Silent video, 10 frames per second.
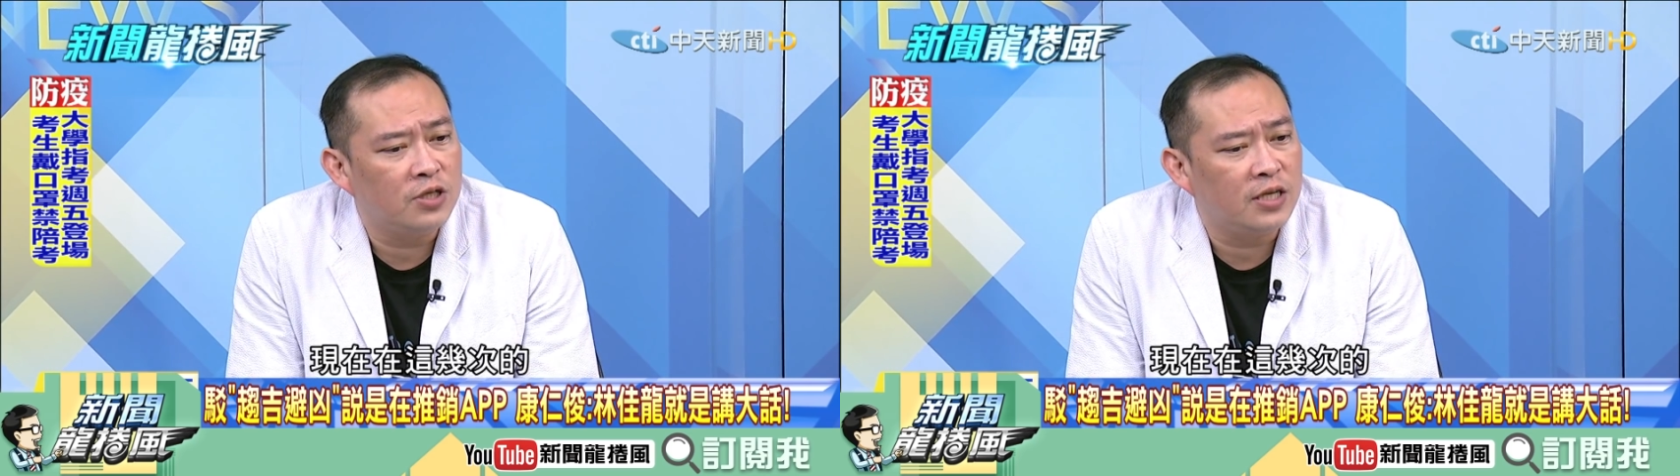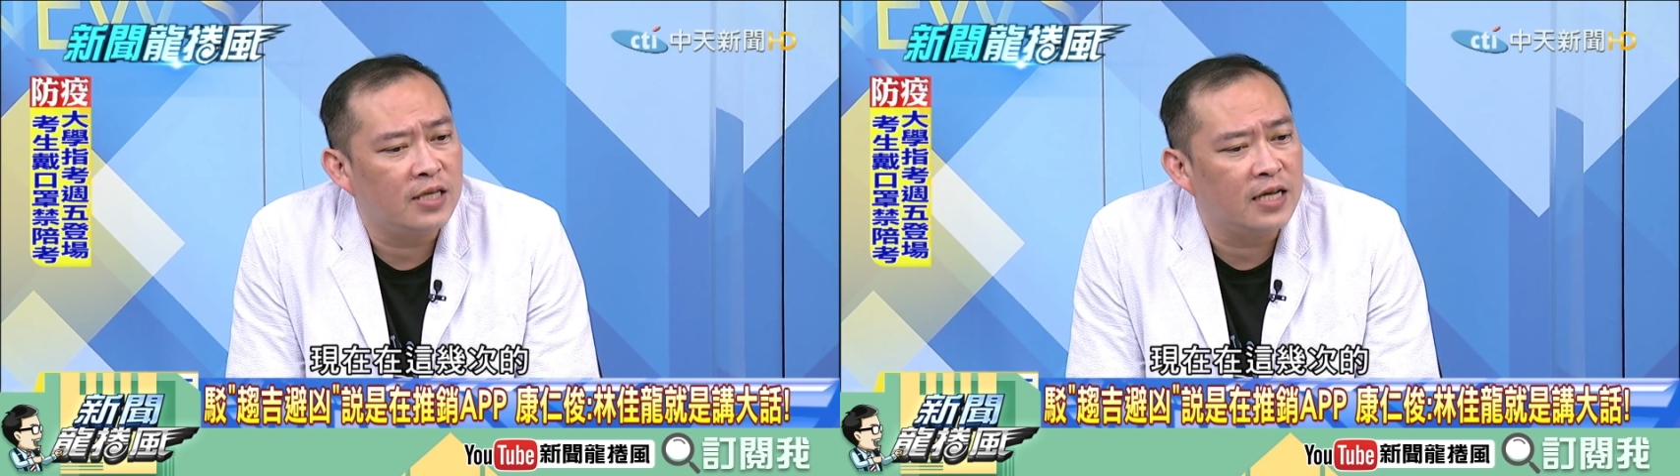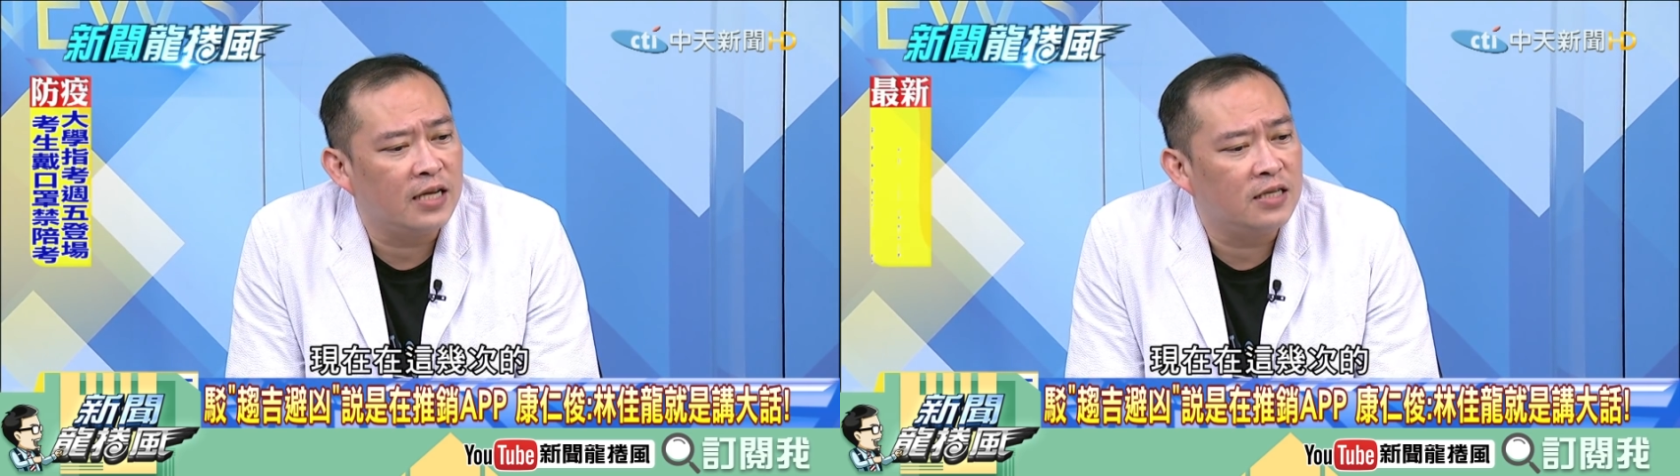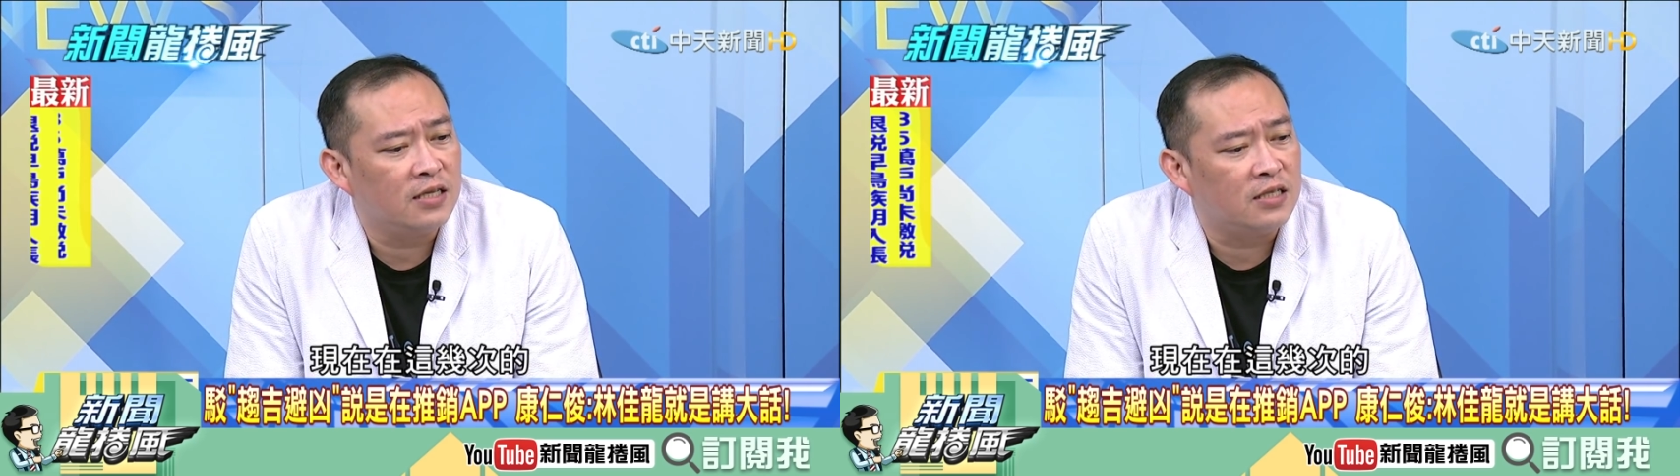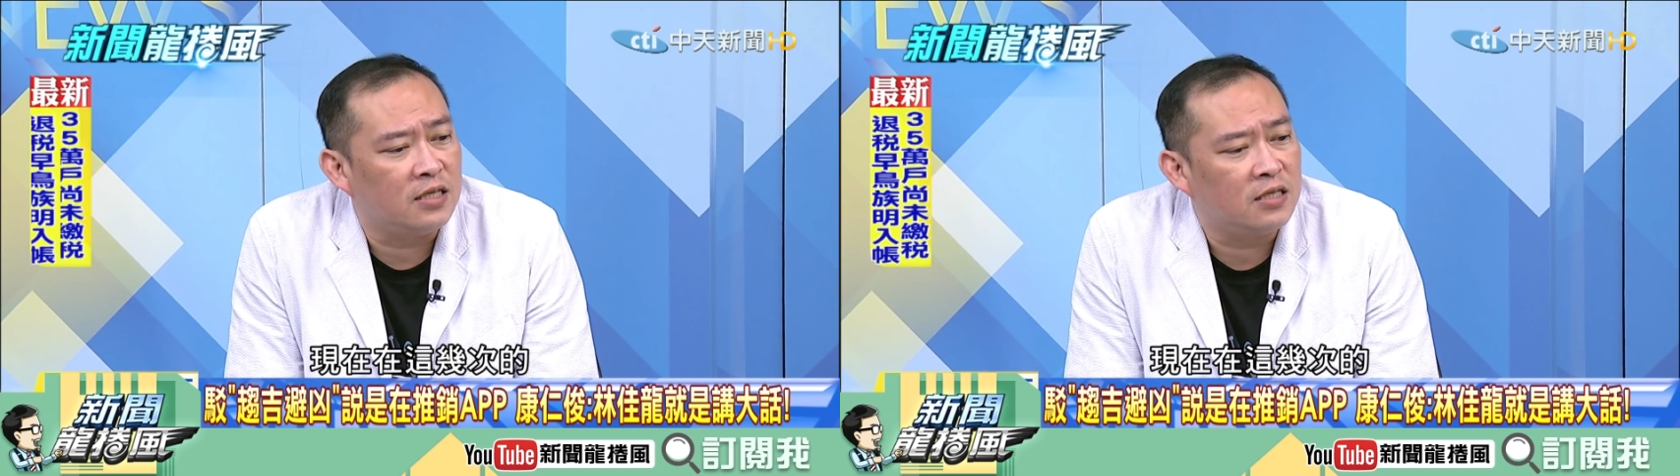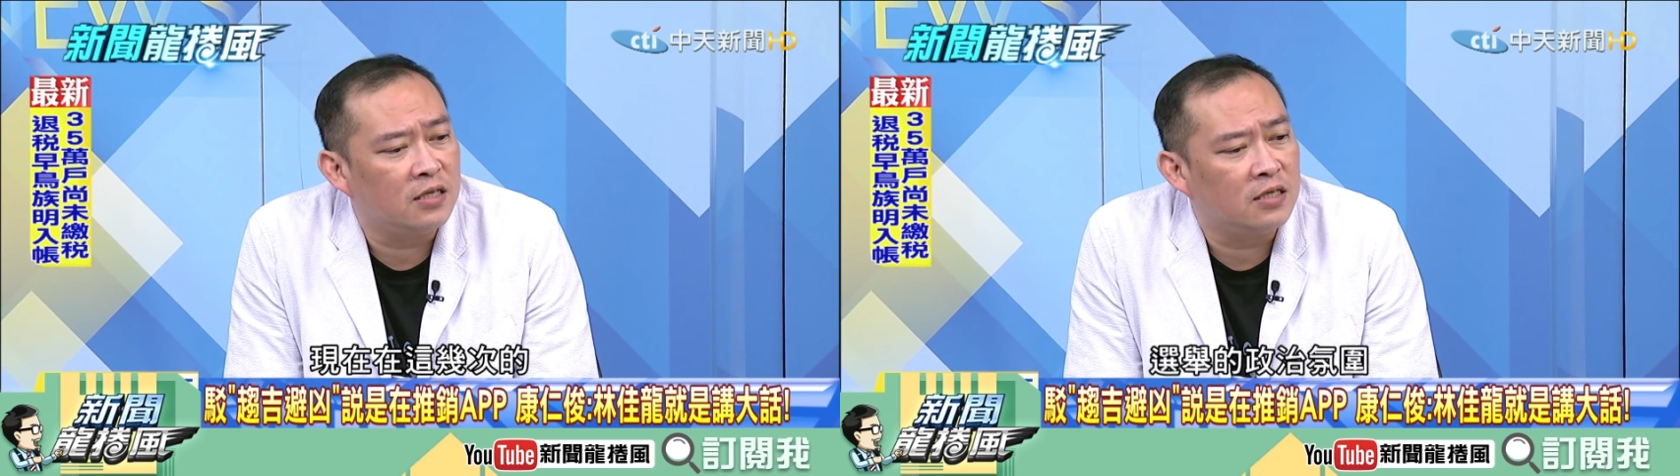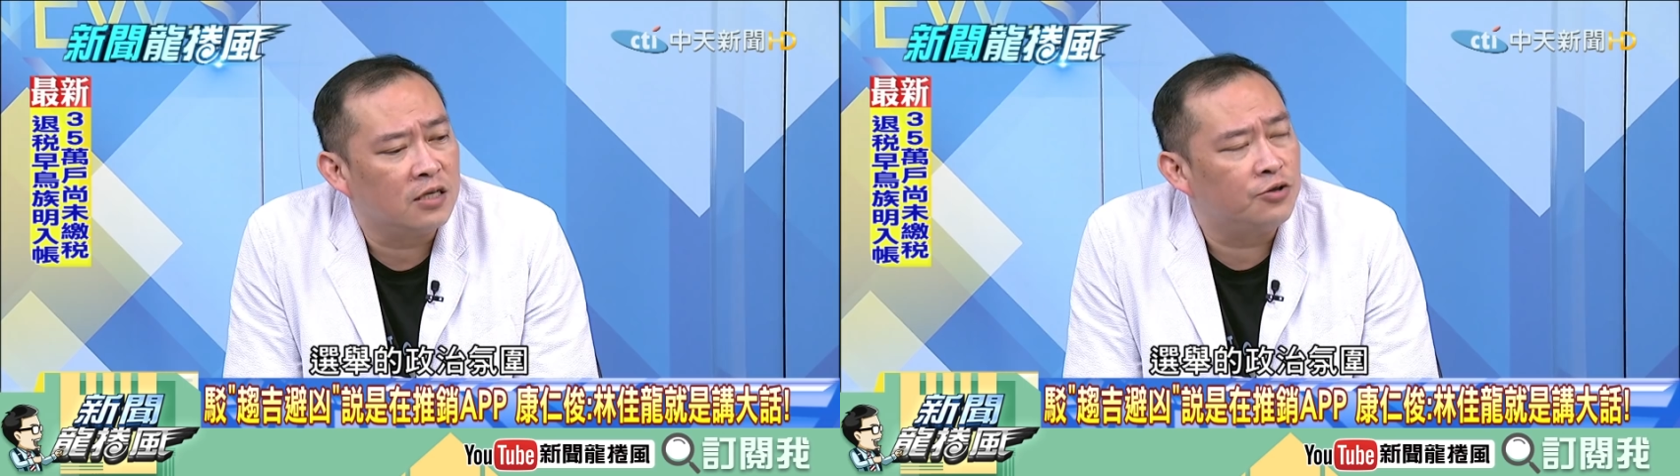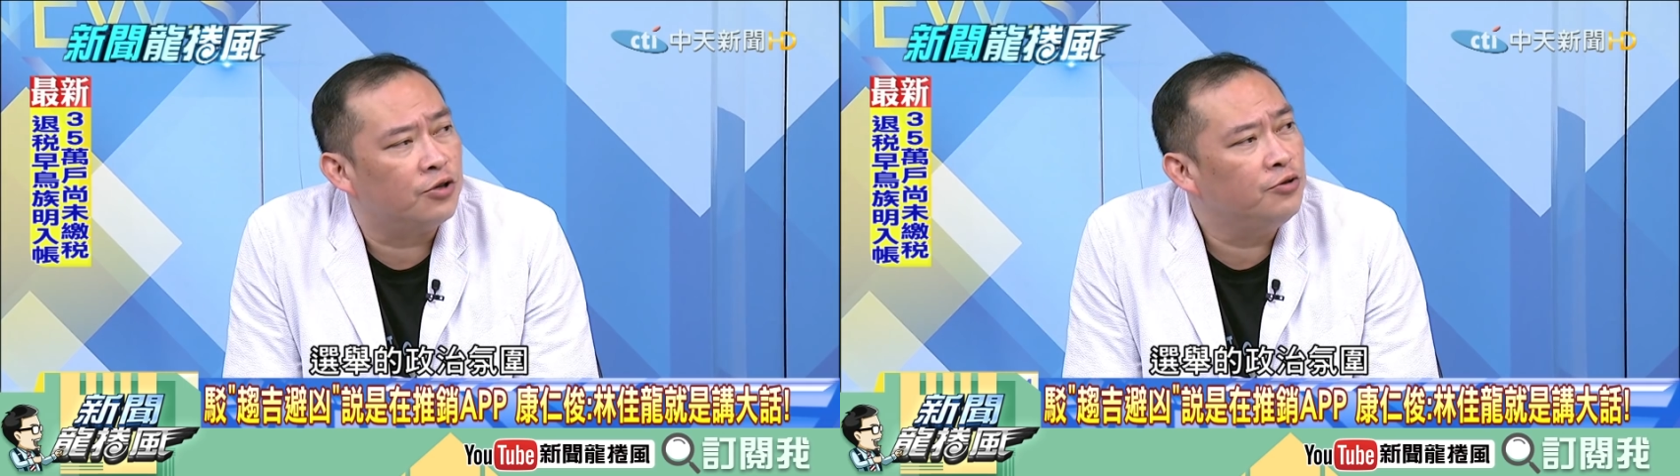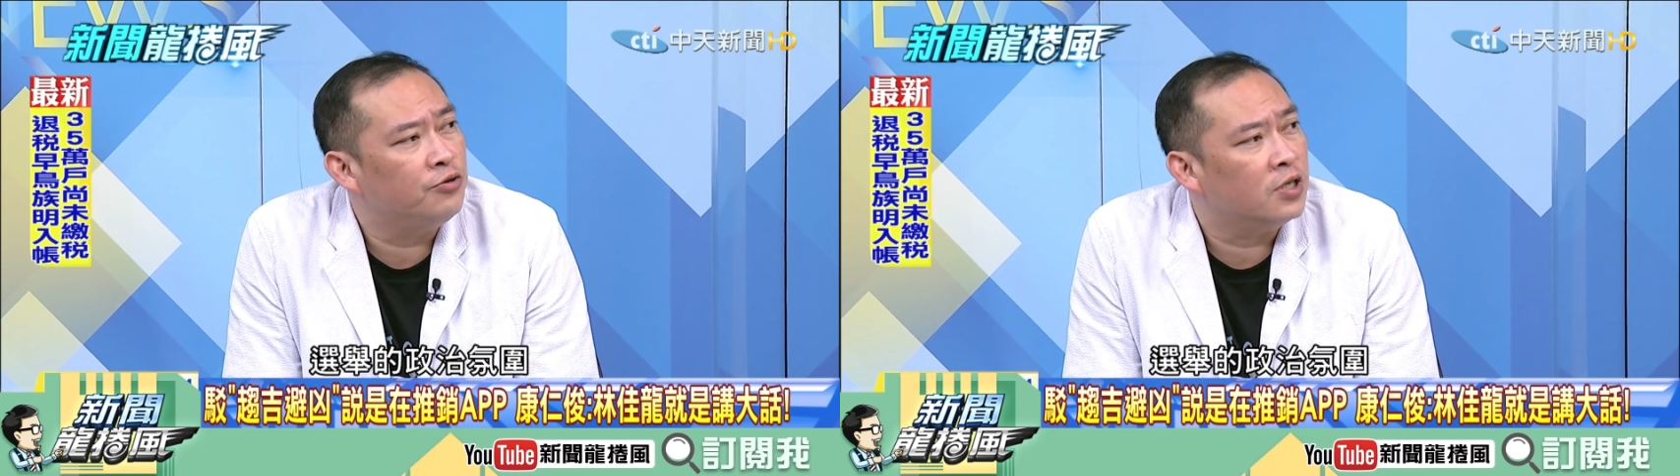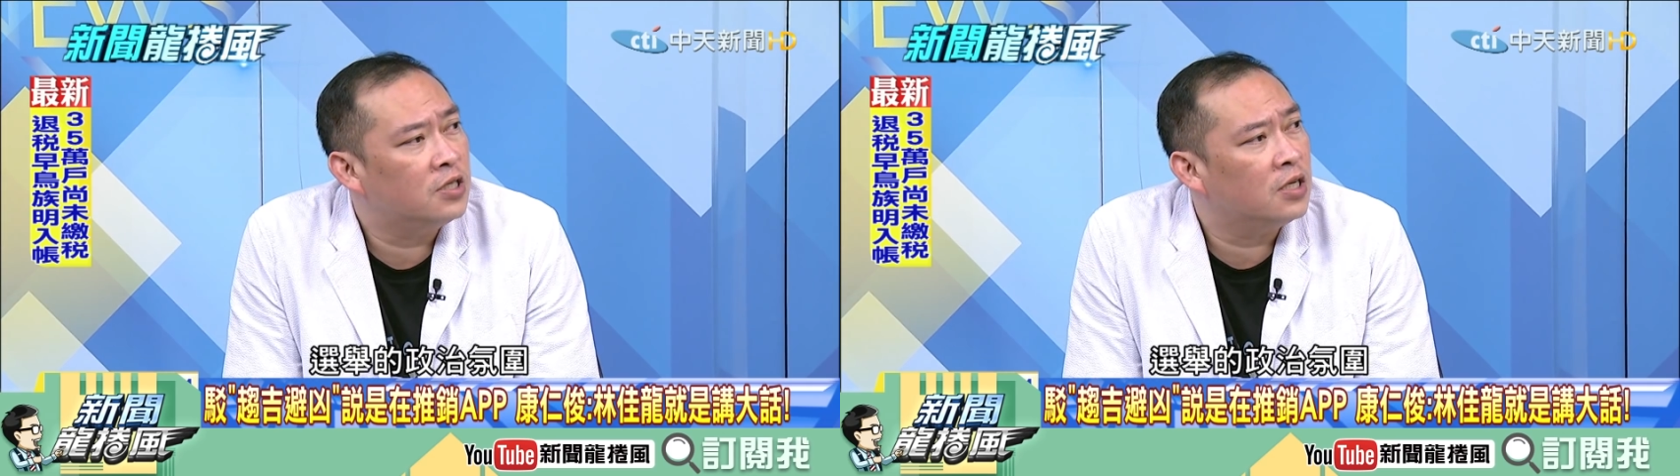现在在这几次的这个选
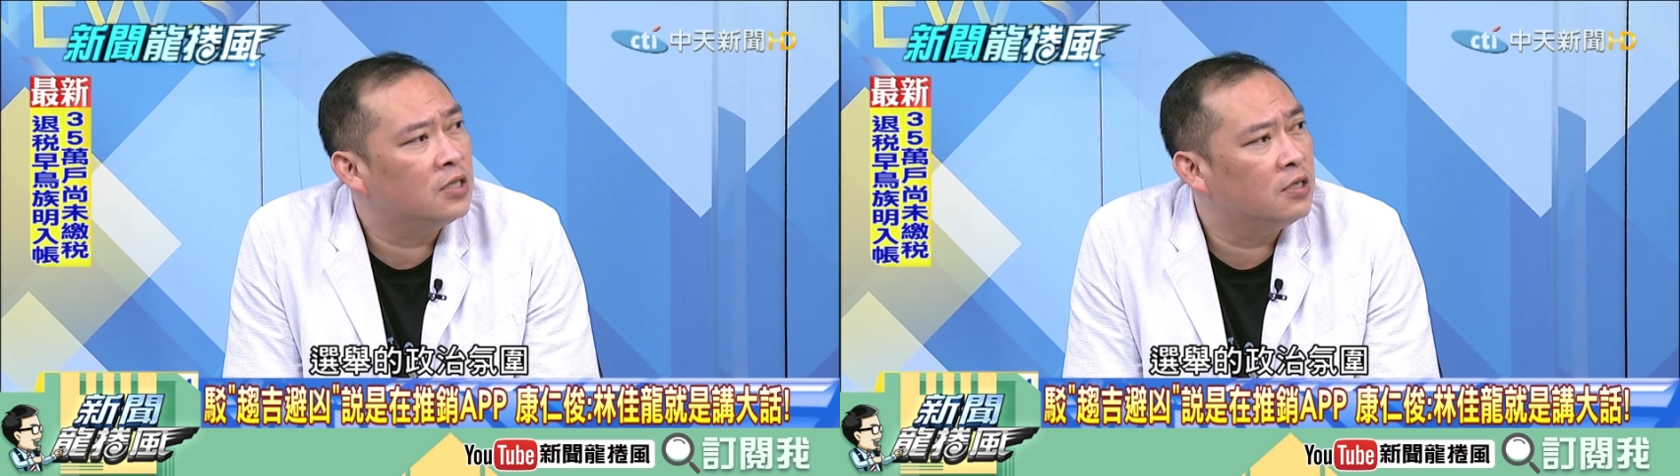举的政